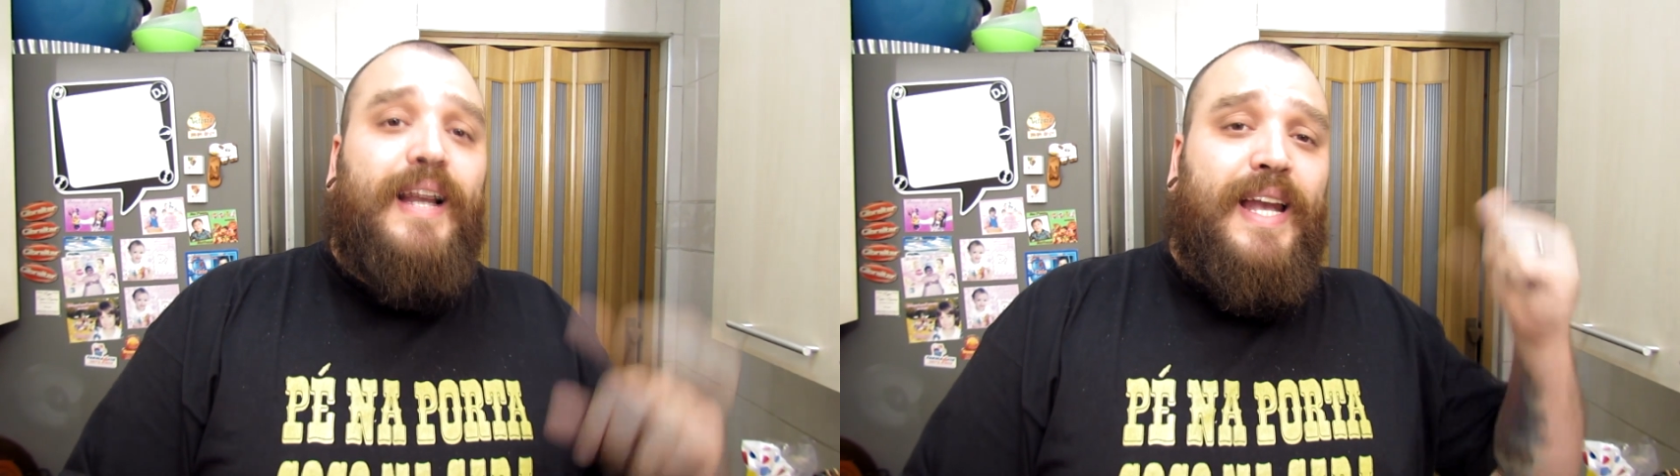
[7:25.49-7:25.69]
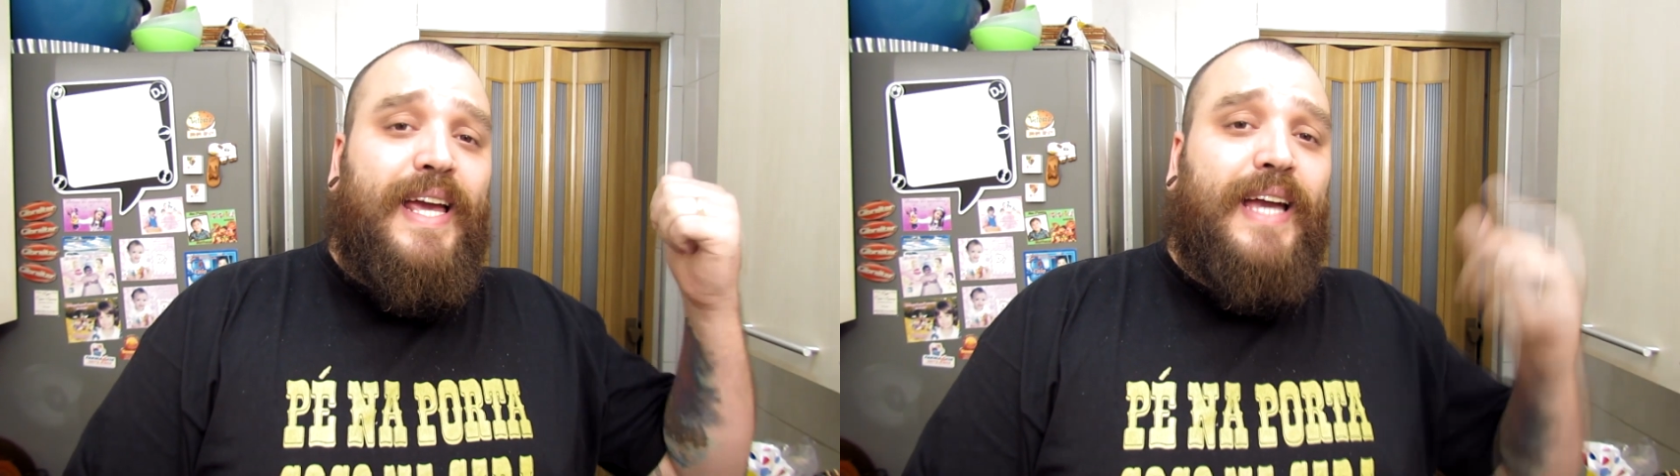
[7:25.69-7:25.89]

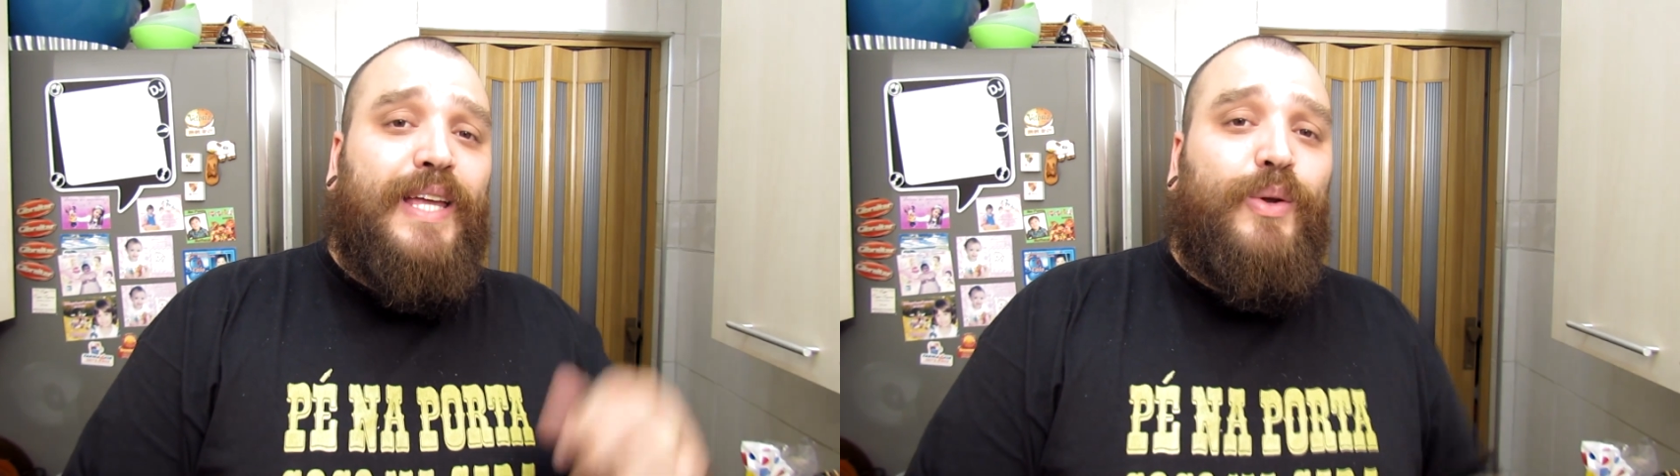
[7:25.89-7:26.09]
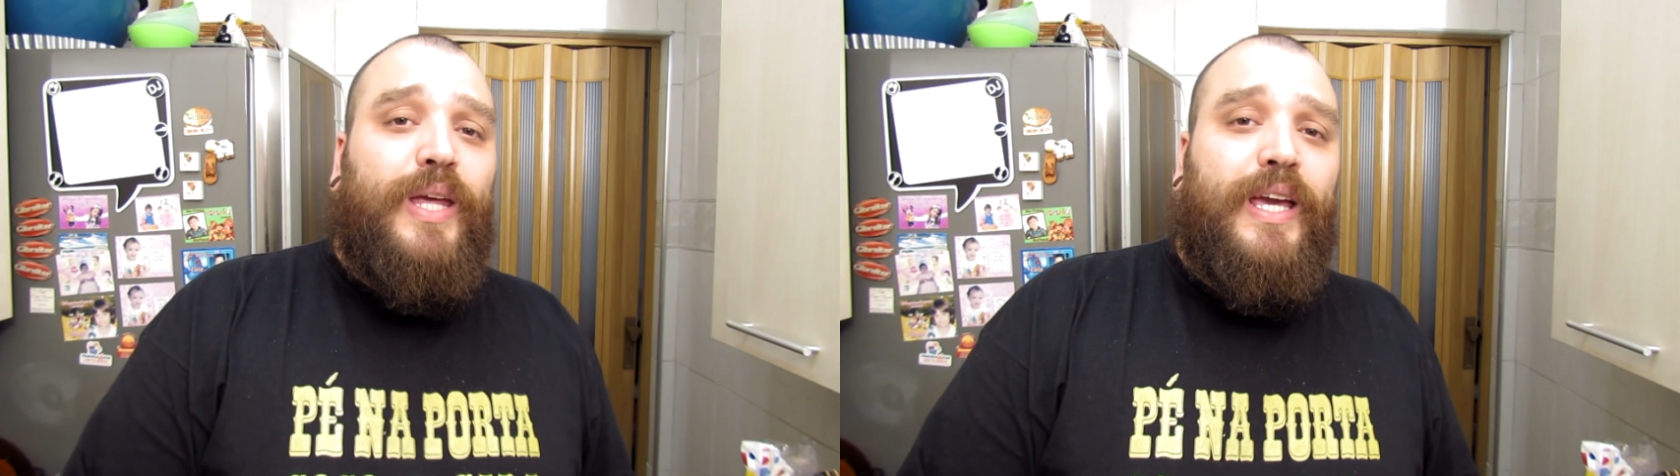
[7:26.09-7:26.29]
Clica aqui
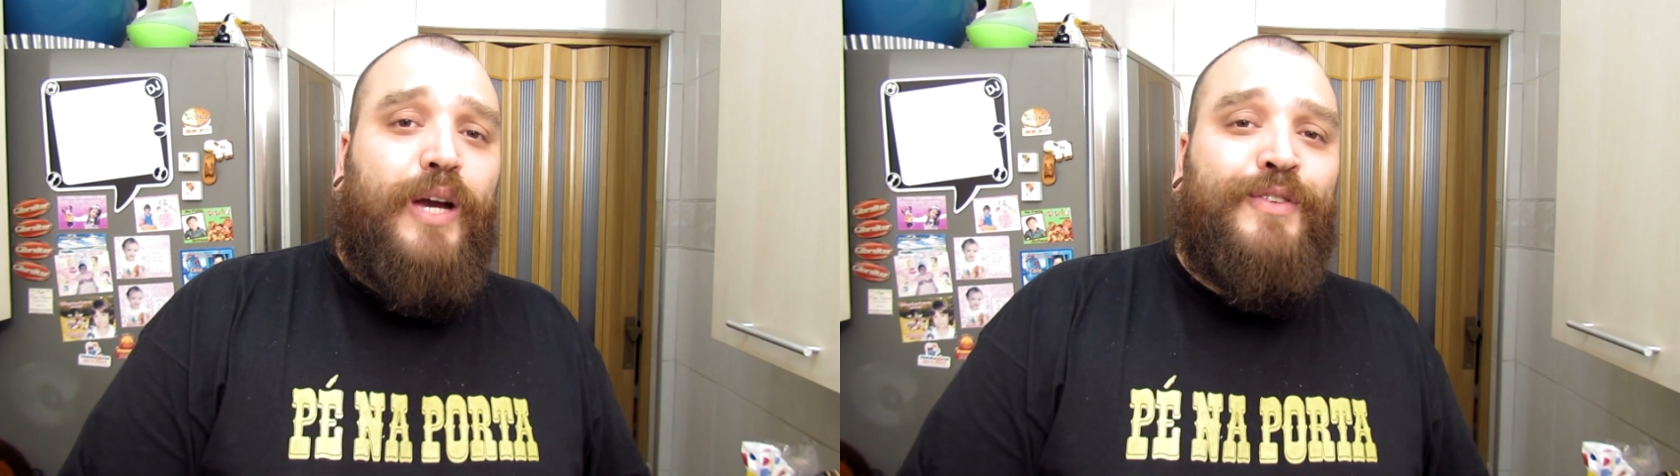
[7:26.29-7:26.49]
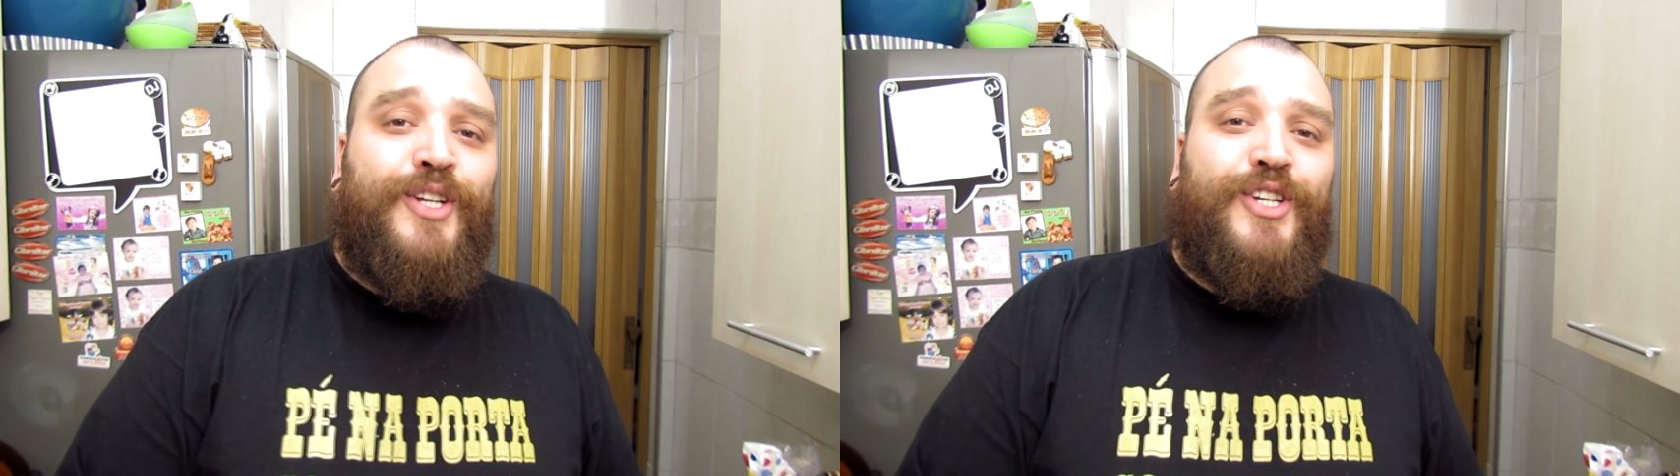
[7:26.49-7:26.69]
no link que
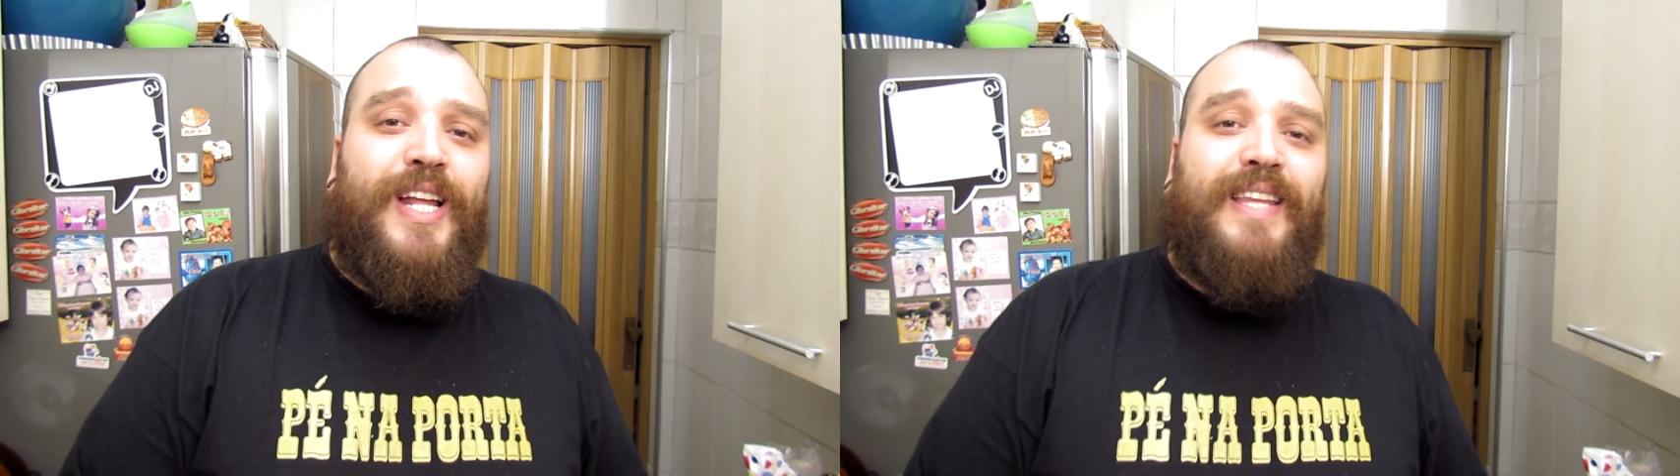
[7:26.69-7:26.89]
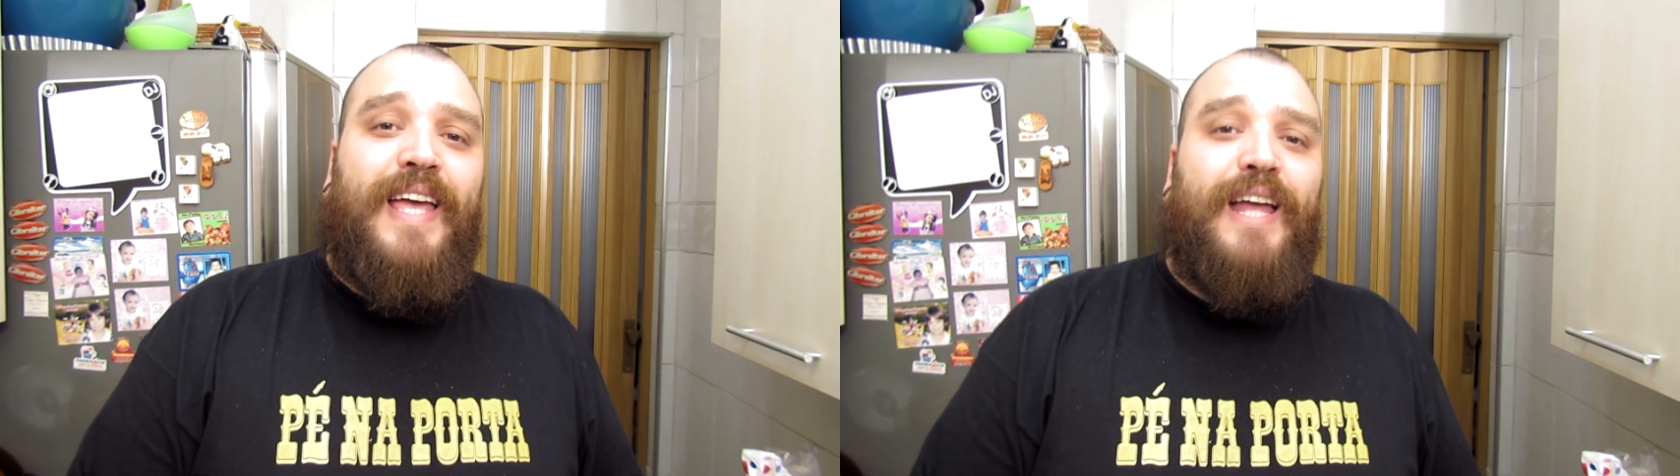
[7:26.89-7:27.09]
eu vou deixar
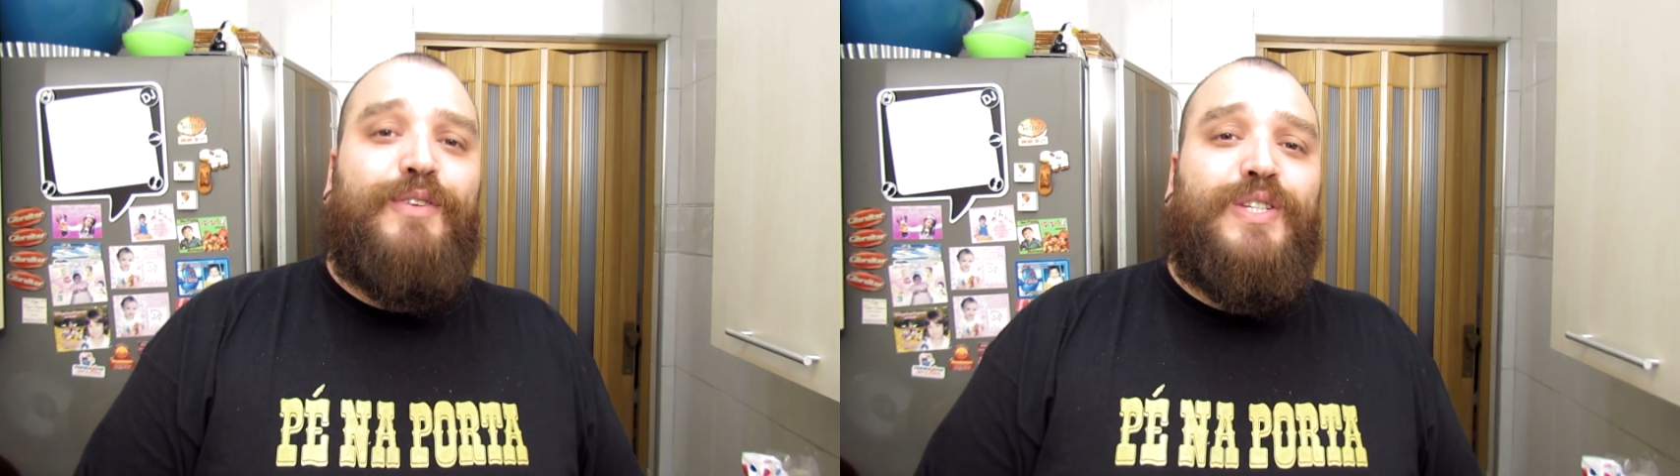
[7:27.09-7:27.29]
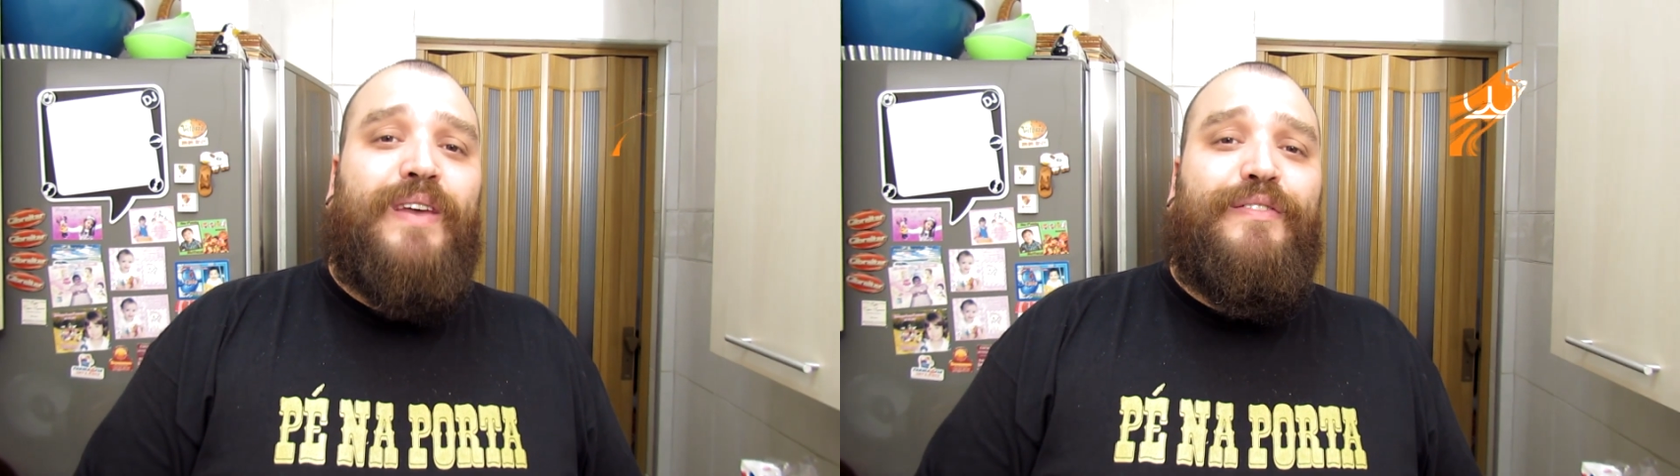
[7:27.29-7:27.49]
na tela,
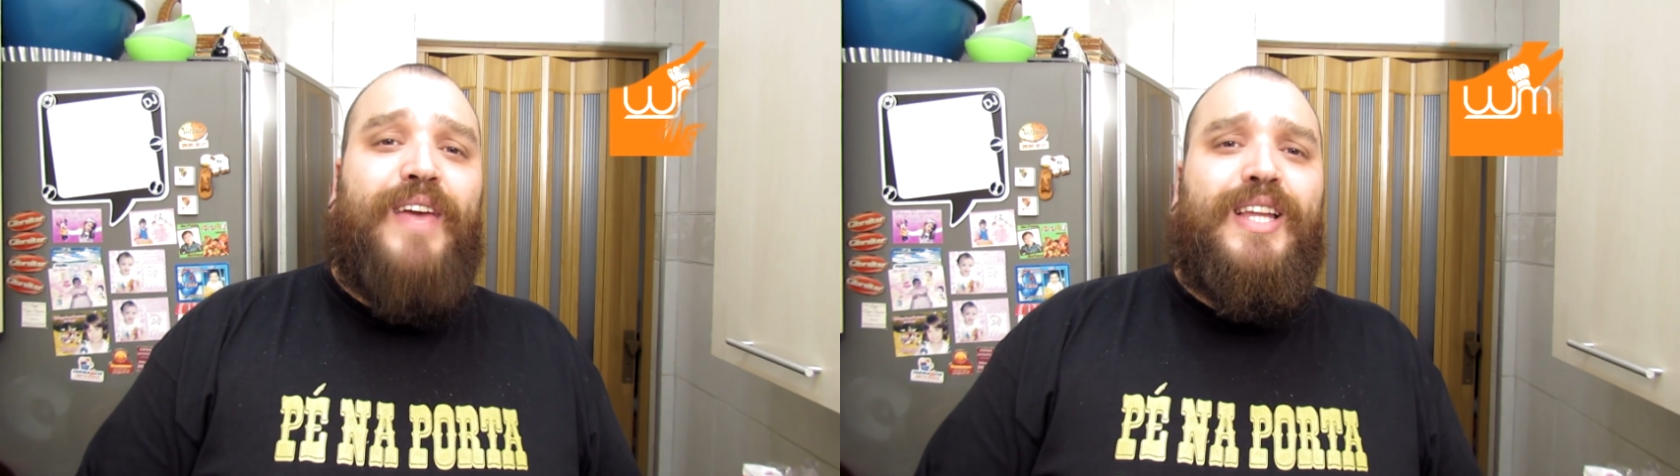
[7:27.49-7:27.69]
você vai ver,